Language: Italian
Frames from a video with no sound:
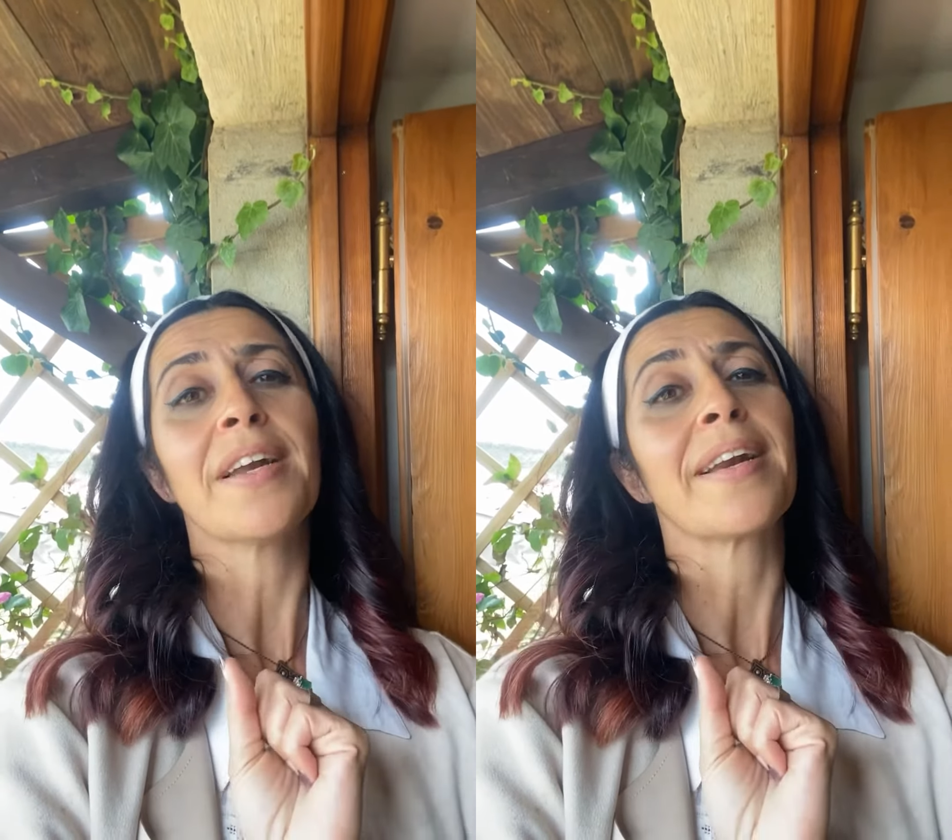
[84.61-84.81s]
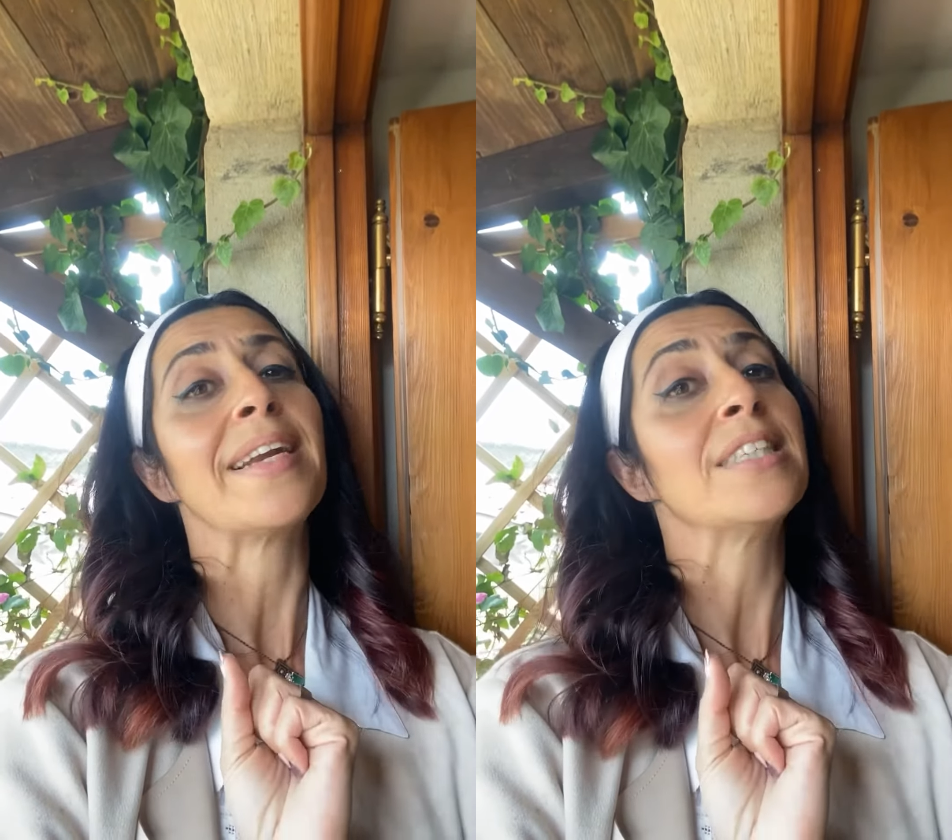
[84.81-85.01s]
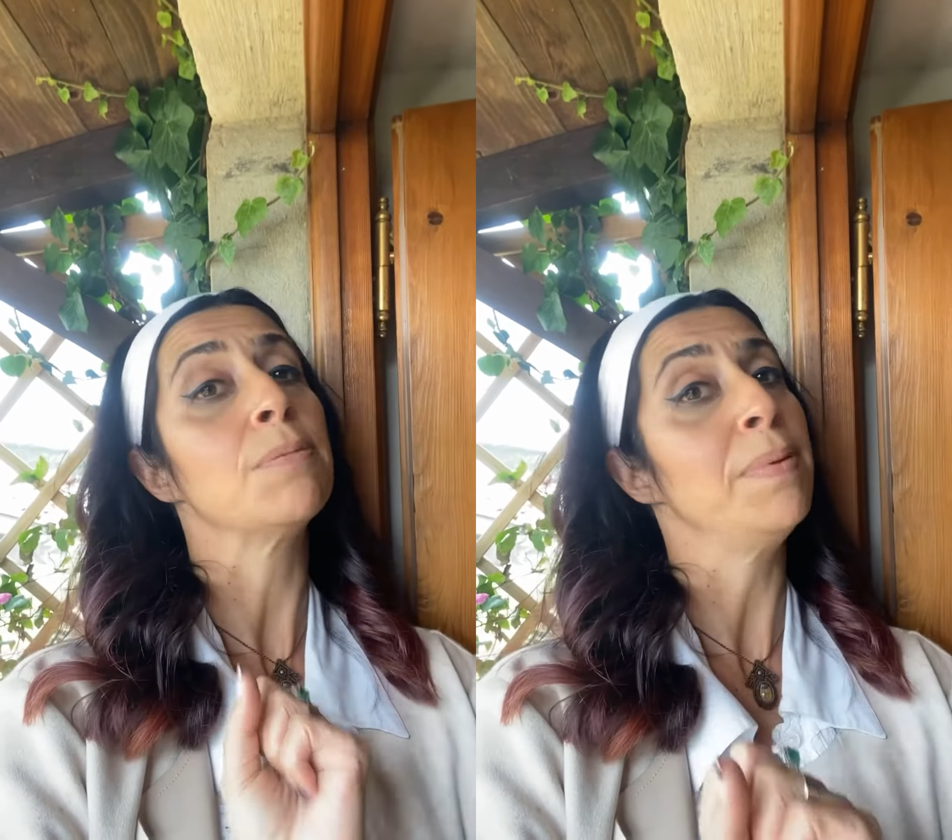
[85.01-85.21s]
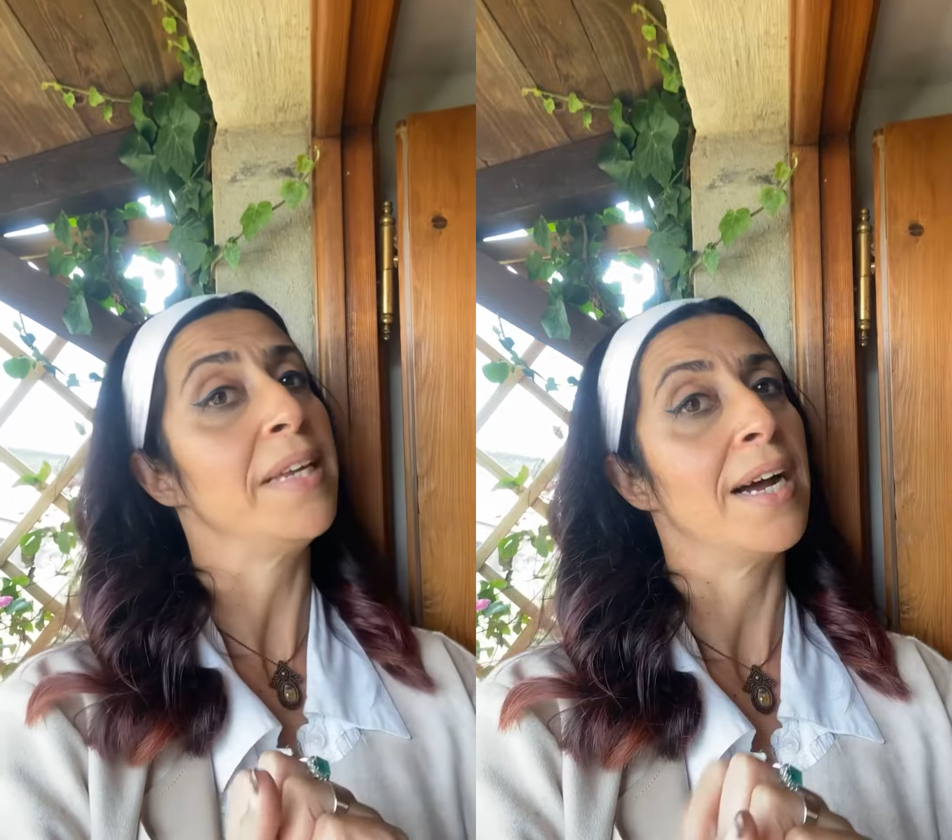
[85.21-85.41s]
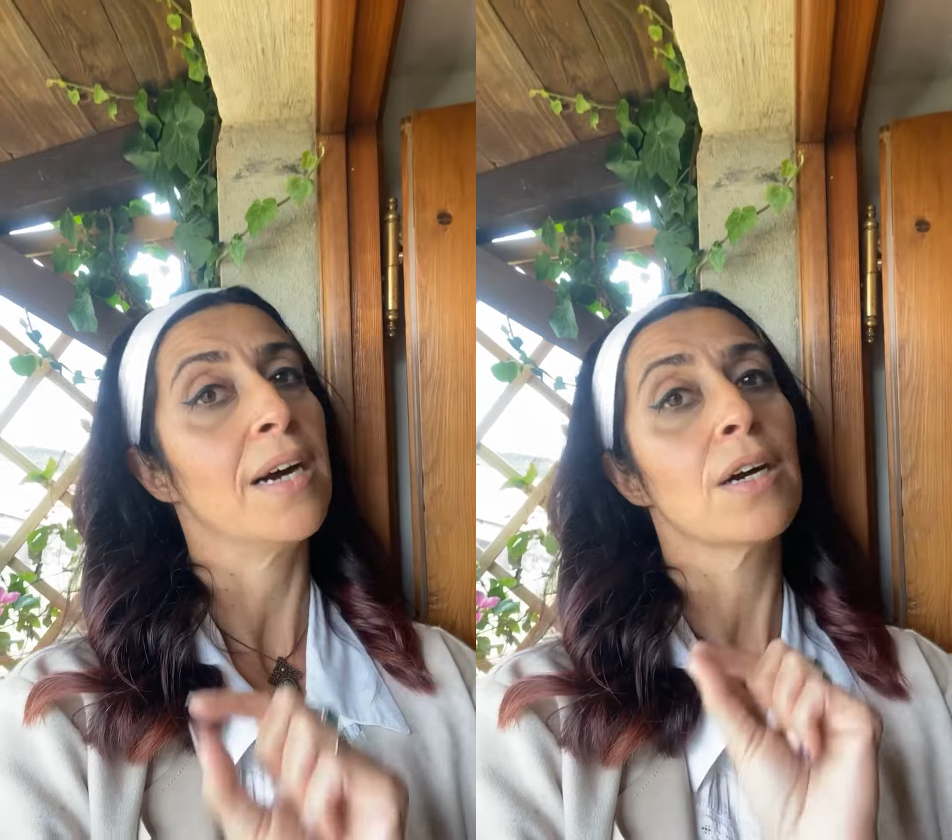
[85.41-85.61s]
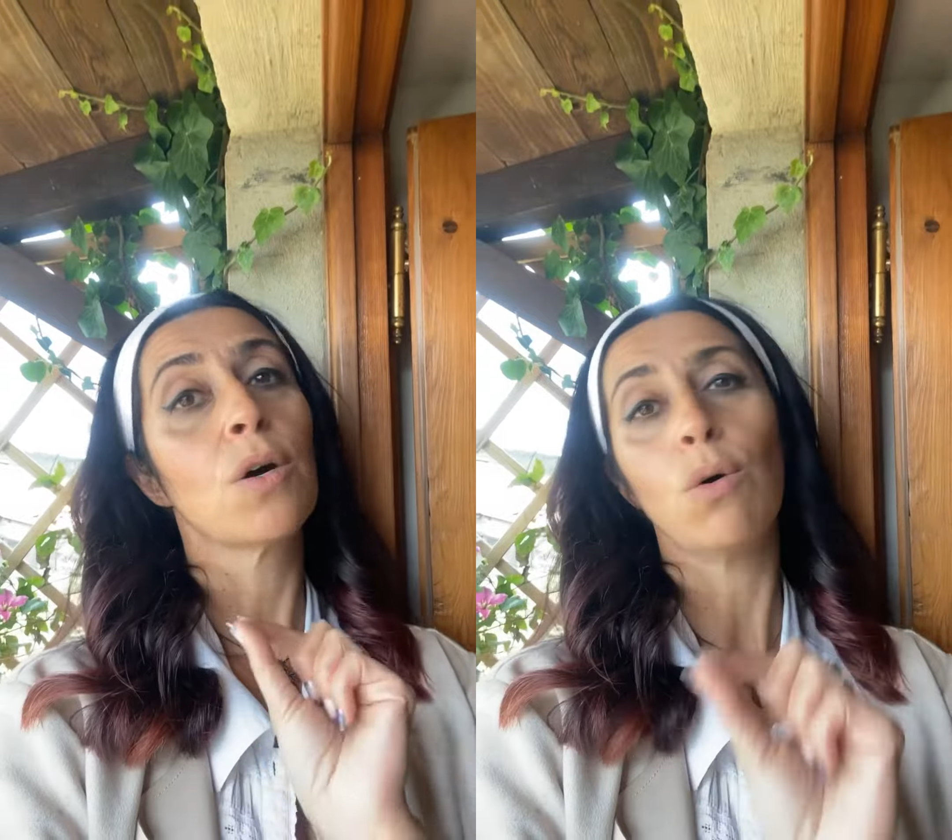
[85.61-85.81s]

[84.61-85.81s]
respira